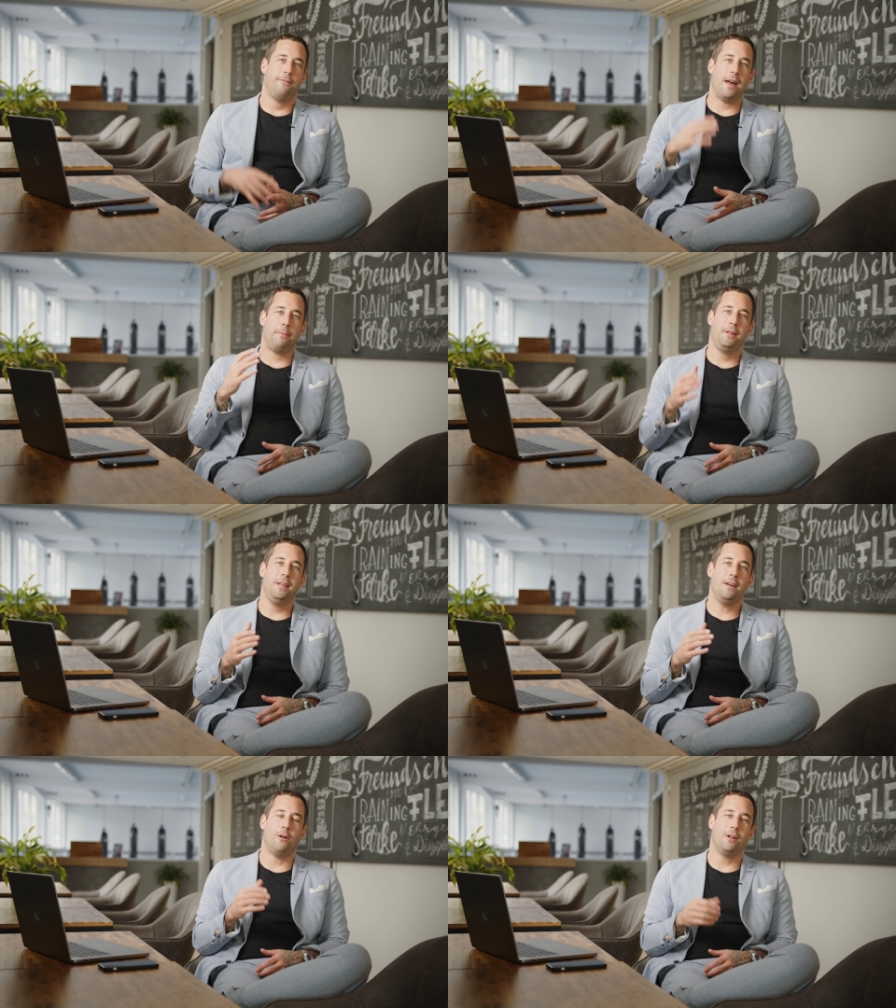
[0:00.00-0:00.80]
Werbt
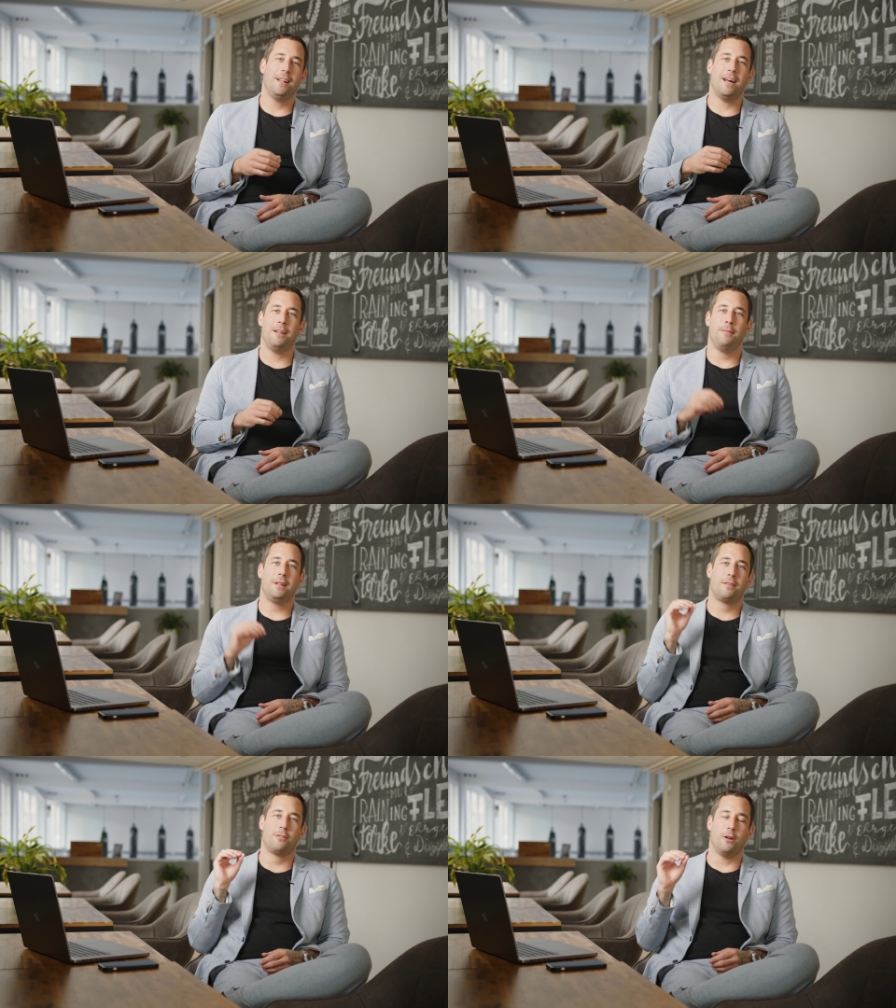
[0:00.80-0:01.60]
ihr online
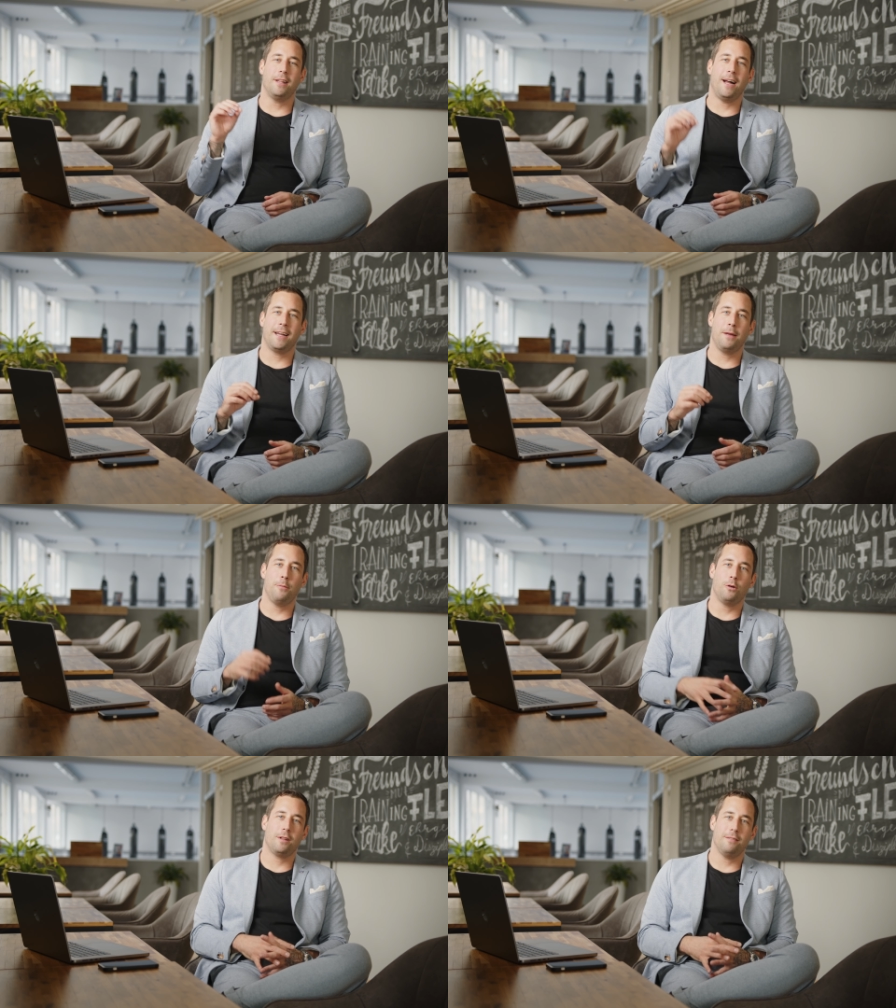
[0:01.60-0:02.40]
mit
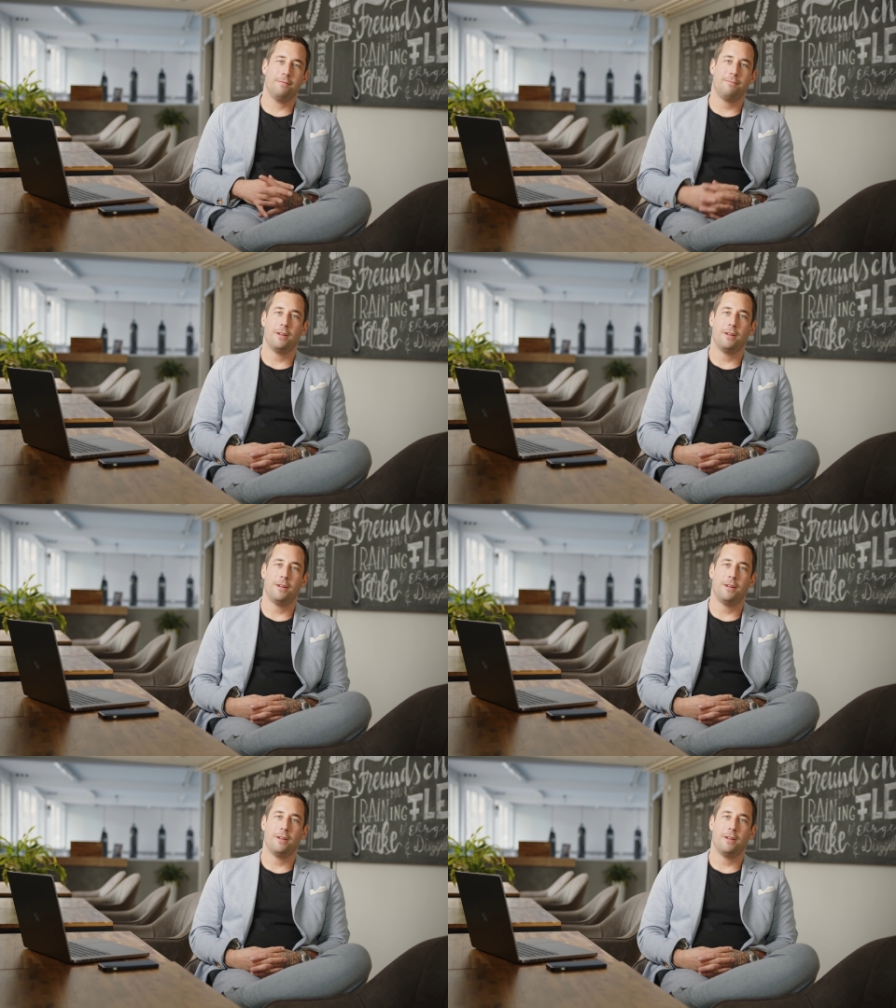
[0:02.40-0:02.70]
Sonderangeboten?